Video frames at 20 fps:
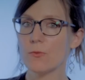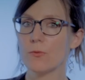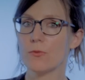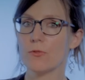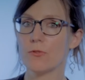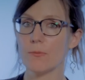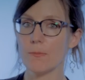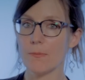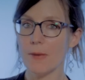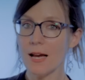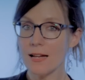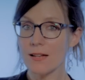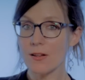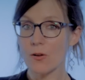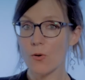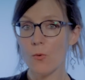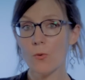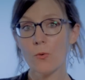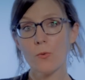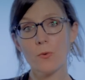ou une marque,
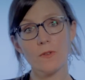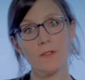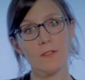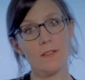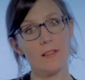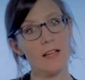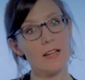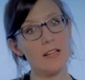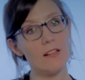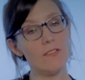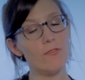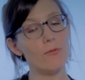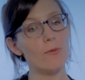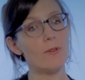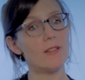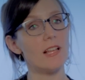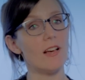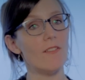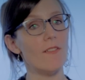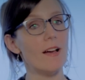on considère qu'ils font
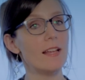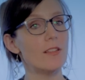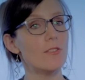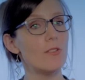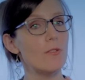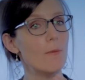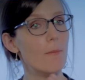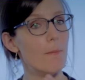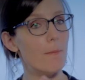un travail de